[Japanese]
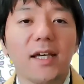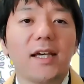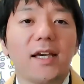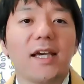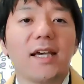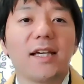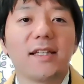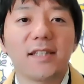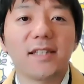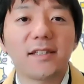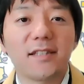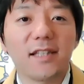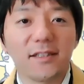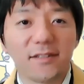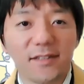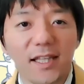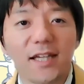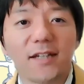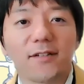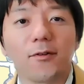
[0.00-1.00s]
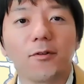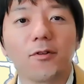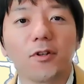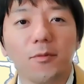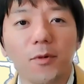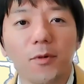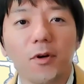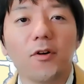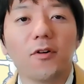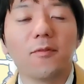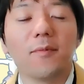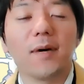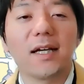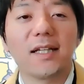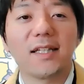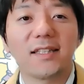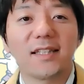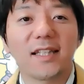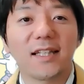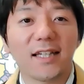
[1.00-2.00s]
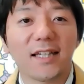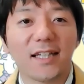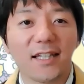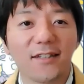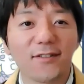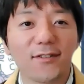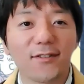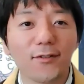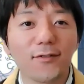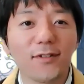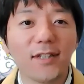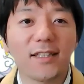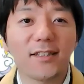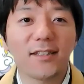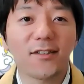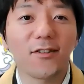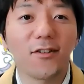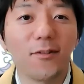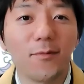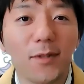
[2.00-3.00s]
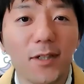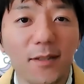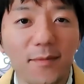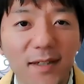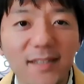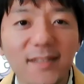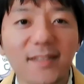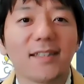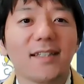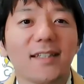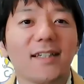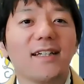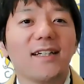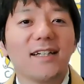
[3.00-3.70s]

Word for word: えー、ぜひですね、今後もお参りいただけると嬉しく思います。